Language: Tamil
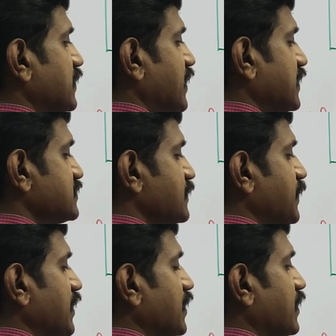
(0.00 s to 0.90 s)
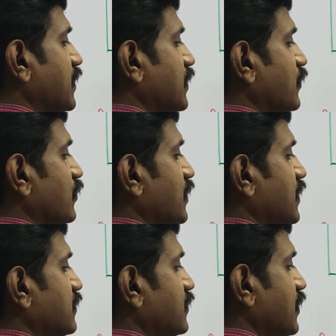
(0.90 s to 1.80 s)
இதை கேன்சல் பண்ணிங்கன்னா யூ வில்
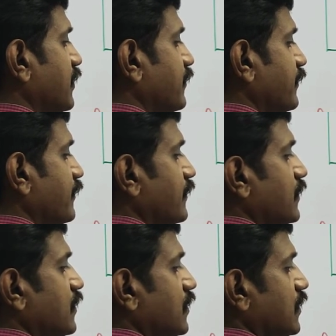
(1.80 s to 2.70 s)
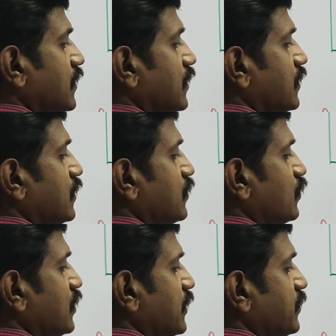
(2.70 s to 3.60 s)
கெட் த்ரீ
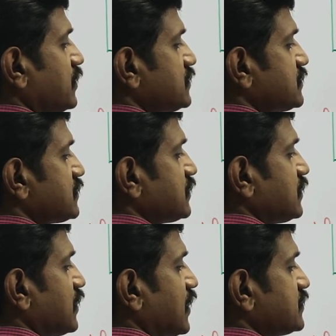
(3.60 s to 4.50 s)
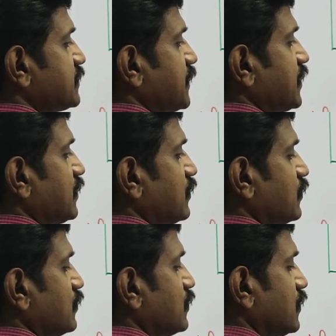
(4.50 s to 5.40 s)
டூ டேபிள்ஸ் இதை கேன்சல் பண்ணால்
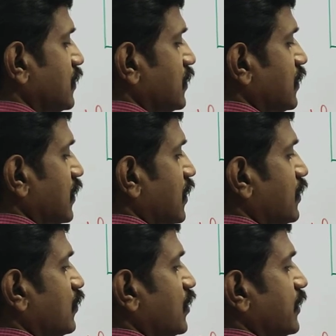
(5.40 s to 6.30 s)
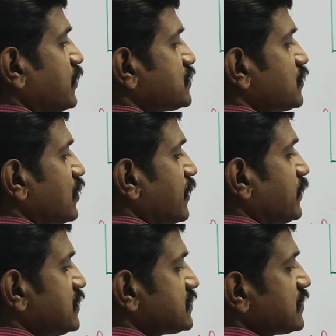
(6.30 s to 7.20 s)
டூ அகெயின் டூ டேபிள்ஸ் டூ
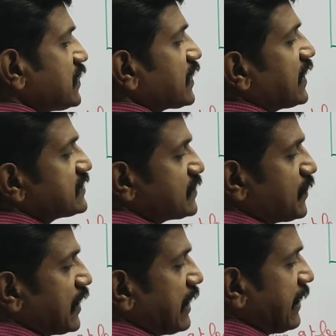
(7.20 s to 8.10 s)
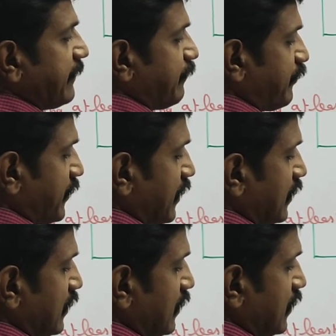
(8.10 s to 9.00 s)
டேபிள்ஸ் கேன்சல் பண்ணிடலாம்
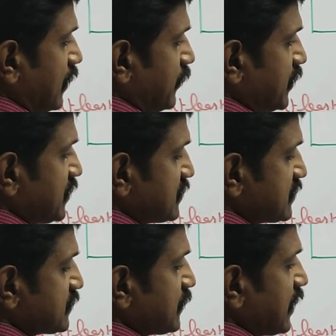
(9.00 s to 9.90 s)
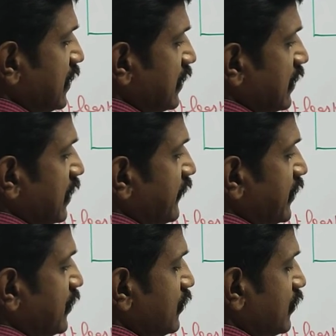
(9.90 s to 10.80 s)
அப்போ திஸ் இஸ் மை
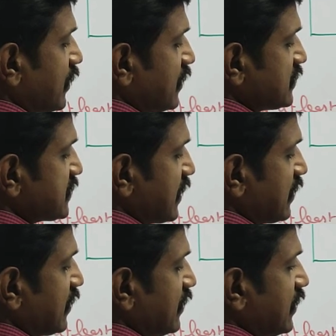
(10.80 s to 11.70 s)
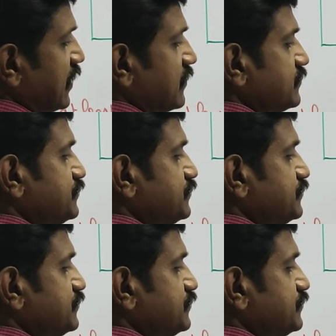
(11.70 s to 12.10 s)
லெவன் இன்ட்டு டென் இஸ் ஹண்ட்ரட் அண்ட் டென்